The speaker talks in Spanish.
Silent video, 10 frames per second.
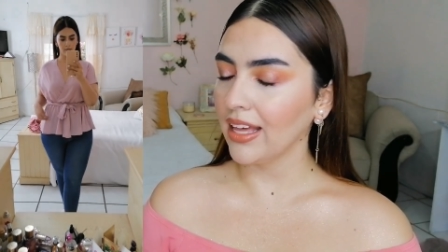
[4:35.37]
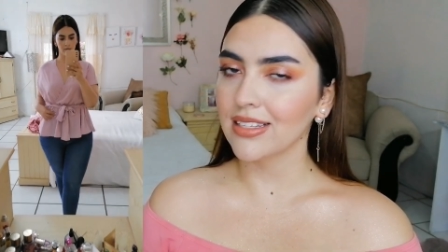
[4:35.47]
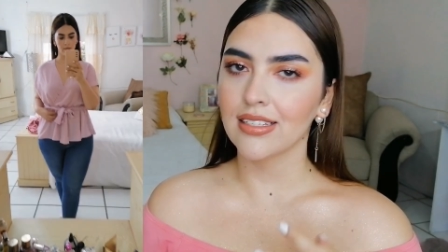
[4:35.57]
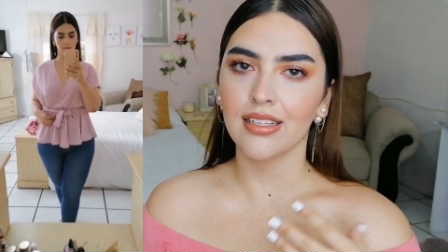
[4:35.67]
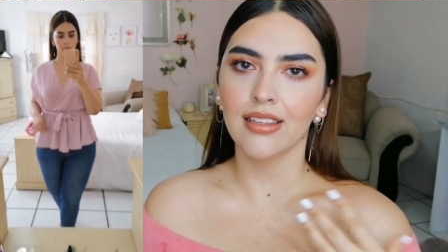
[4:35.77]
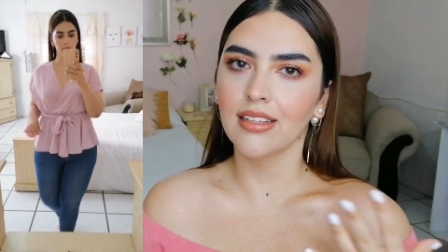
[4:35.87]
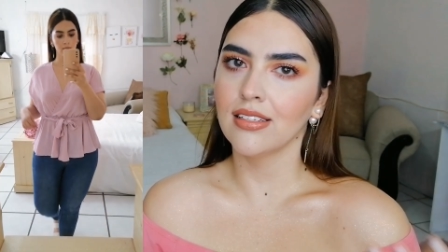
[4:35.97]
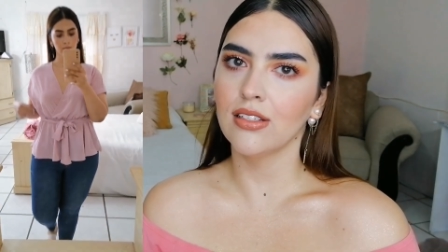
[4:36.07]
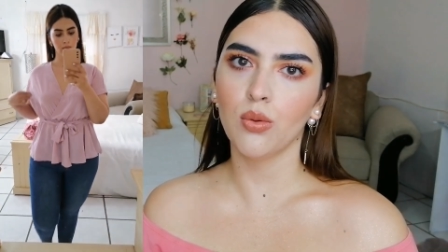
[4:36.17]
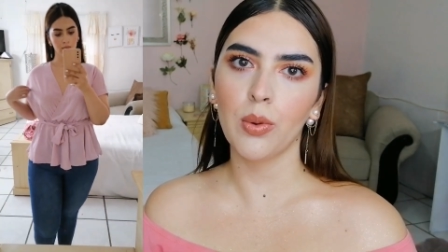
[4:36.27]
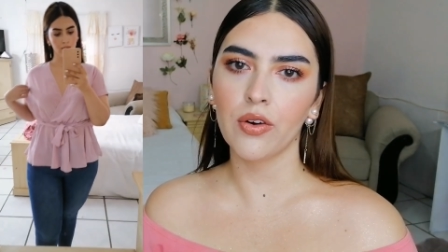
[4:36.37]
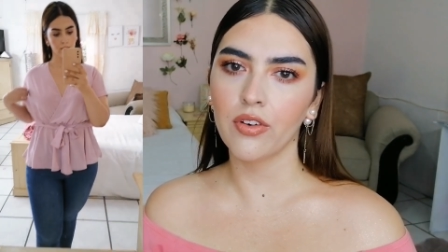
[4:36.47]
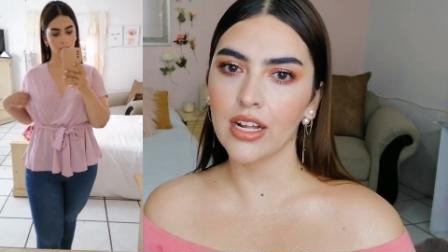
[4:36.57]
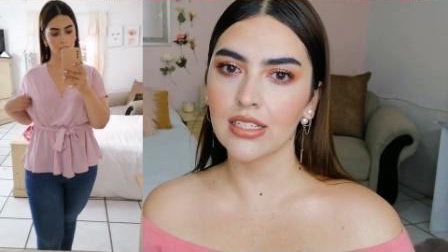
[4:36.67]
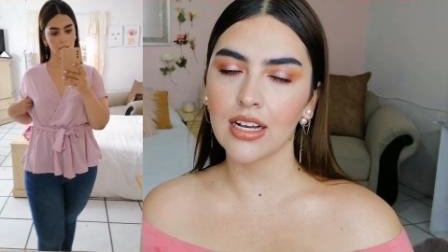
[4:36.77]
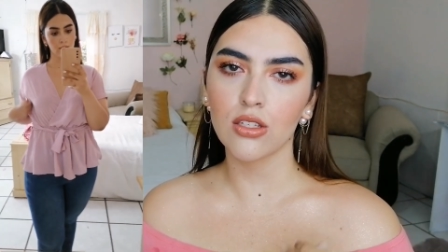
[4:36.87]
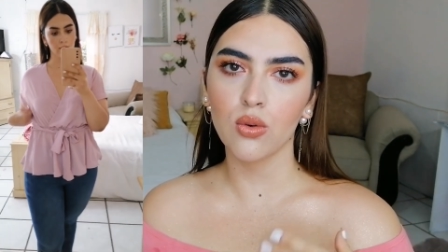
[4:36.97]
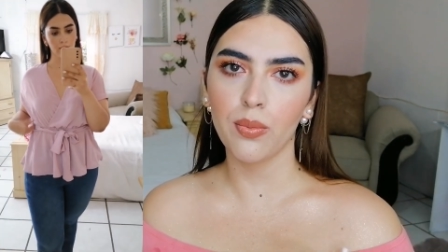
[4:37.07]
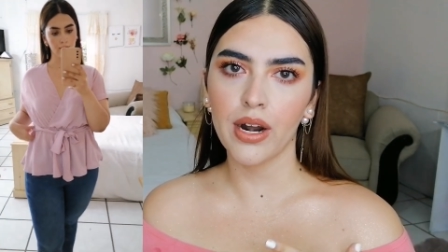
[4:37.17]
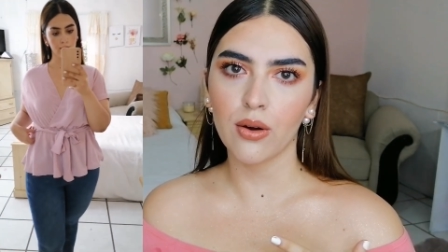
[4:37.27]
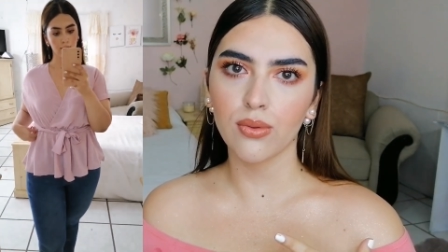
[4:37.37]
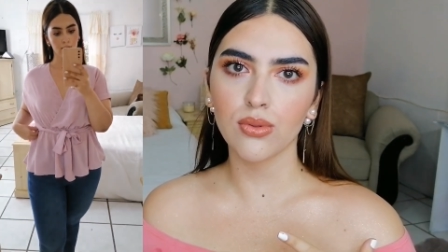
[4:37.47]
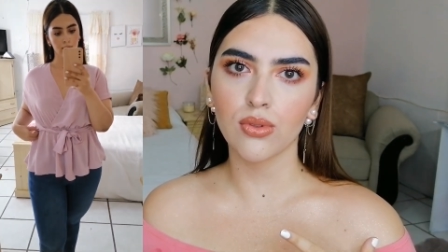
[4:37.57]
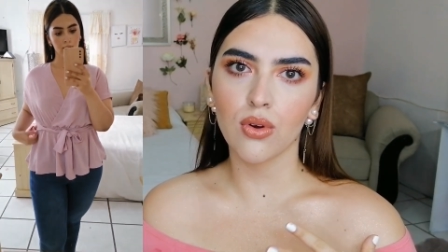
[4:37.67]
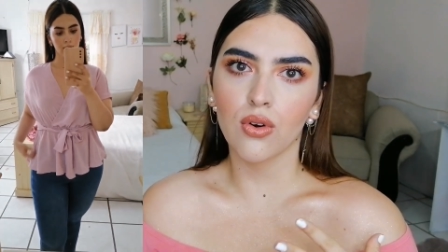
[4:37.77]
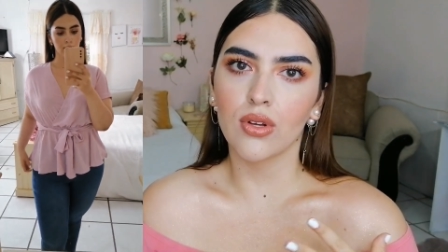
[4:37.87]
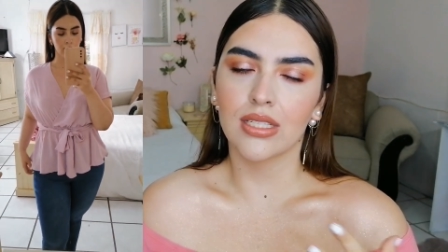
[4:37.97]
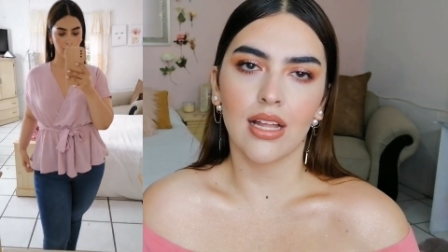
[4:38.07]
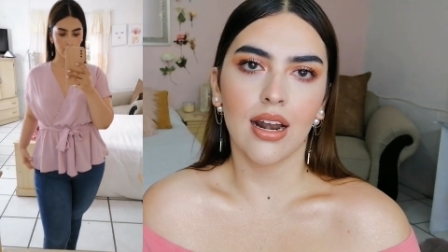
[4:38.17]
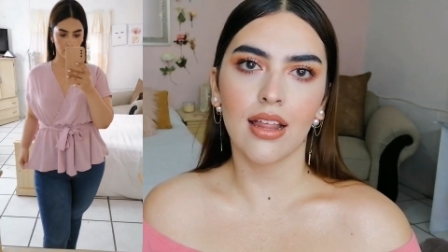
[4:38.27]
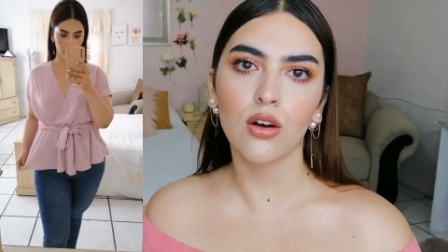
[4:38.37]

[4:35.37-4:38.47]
eh, se siente sí súper fresca, súper a gusto, no está